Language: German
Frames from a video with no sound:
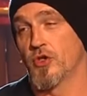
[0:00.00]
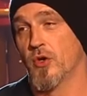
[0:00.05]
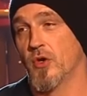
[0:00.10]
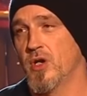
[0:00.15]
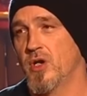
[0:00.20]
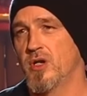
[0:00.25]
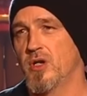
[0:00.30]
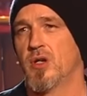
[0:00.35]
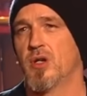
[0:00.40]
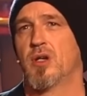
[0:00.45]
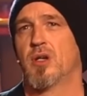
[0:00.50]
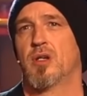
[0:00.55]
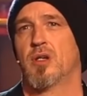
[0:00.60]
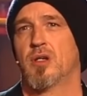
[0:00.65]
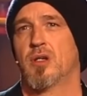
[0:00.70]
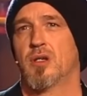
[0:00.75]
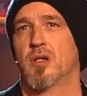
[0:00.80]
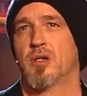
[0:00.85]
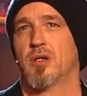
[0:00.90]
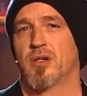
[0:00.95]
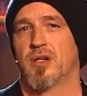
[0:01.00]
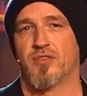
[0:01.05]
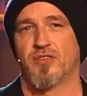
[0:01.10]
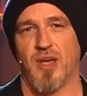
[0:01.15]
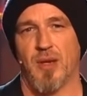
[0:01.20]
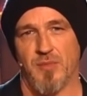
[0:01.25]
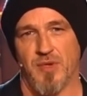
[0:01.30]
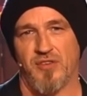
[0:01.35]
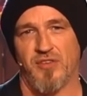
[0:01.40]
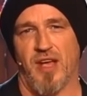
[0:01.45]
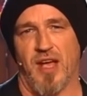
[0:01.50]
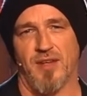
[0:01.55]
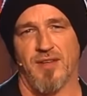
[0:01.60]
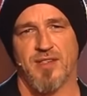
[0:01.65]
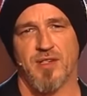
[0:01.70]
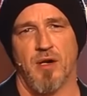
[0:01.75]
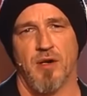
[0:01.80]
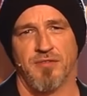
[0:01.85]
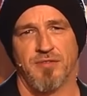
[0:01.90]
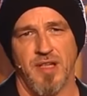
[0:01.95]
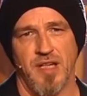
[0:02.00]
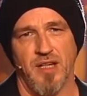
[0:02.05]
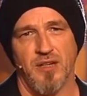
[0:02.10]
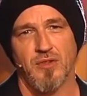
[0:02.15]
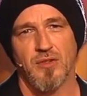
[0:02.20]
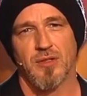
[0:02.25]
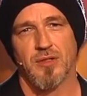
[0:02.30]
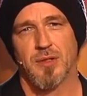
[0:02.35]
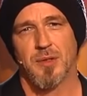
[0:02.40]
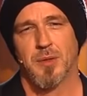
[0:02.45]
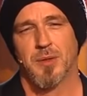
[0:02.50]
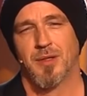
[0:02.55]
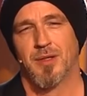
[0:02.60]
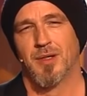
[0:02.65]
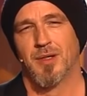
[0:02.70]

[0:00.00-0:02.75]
schön, dass einem das Herz aufgeht.